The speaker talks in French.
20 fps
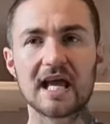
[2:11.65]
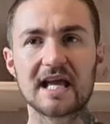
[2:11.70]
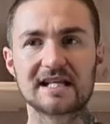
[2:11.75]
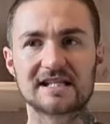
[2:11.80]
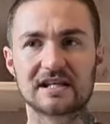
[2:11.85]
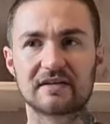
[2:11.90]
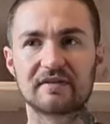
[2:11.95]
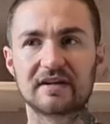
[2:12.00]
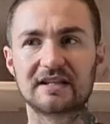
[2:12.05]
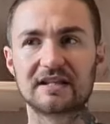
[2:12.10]
Et
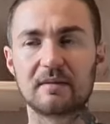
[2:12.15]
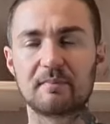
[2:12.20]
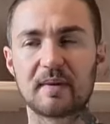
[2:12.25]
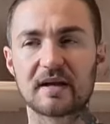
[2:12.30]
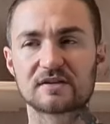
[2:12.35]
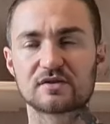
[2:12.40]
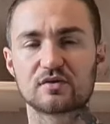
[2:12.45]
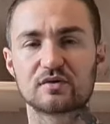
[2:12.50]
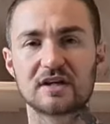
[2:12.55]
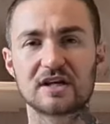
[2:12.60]
ça va être des
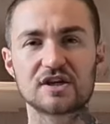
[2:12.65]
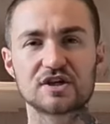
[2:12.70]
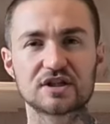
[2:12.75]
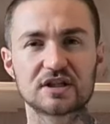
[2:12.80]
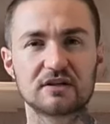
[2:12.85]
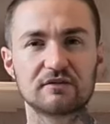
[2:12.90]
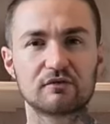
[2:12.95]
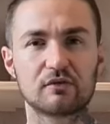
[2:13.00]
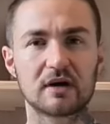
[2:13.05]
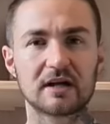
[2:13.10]

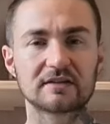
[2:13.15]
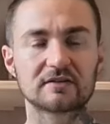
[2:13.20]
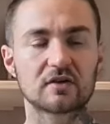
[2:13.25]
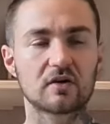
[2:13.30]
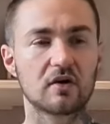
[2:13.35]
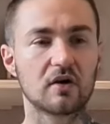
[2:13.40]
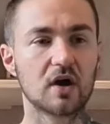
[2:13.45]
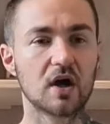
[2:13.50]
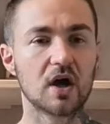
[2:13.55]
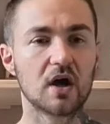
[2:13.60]
personnages qui vont
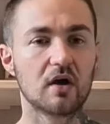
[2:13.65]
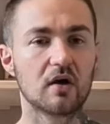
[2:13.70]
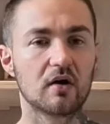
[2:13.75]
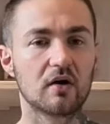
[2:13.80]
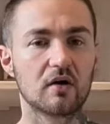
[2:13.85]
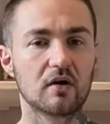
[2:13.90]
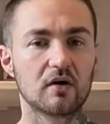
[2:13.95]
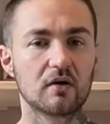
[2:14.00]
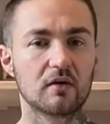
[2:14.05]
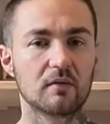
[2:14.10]
être
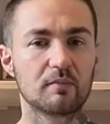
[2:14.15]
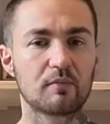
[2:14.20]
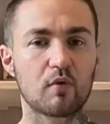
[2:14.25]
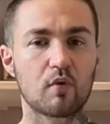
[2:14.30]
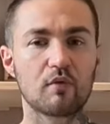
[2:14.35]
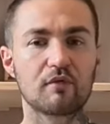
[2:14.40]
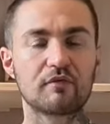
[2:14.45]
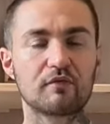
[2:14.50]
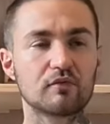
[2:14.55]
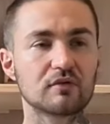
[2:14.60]
euh,
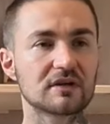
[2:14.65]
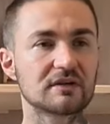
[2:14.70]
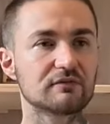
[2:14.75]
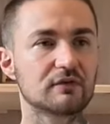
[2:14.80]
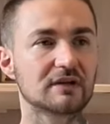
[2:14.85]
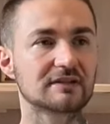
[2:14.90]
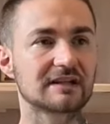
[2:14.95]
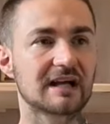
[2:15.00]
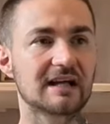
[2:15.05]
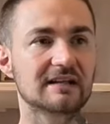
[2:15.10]
profonds, qui
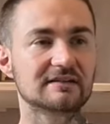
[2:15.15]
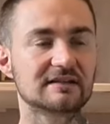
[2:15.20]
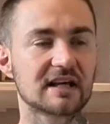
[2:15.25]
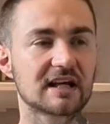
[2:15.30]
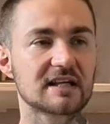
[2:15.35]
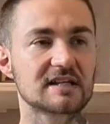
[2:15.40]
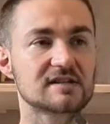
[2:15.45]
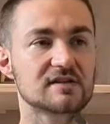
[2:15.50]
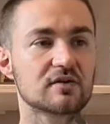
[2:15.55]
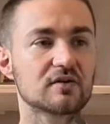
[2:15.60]
vont être
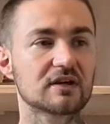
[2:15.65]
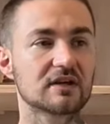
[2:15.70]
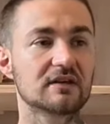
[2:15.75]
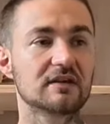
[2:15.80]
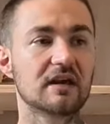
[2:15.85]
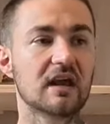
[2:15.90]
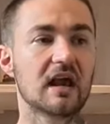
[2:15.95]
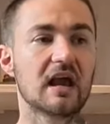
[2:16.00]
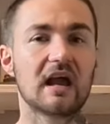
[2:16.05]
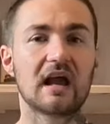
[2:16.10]
intéressants,
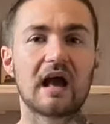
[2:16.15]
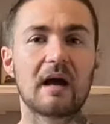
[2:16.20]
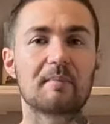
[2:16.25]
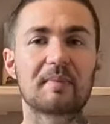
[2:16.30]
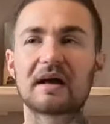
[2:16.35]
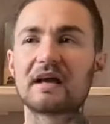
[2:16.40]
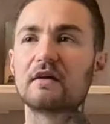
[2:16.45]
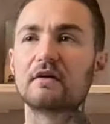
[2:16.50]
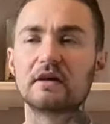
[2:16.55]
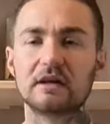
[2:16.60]
qui
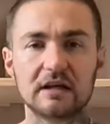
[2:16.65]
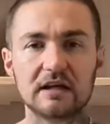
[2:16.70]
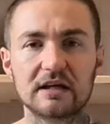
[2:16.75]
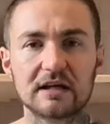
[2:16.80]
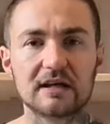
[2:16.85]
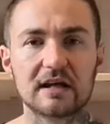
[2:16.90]
après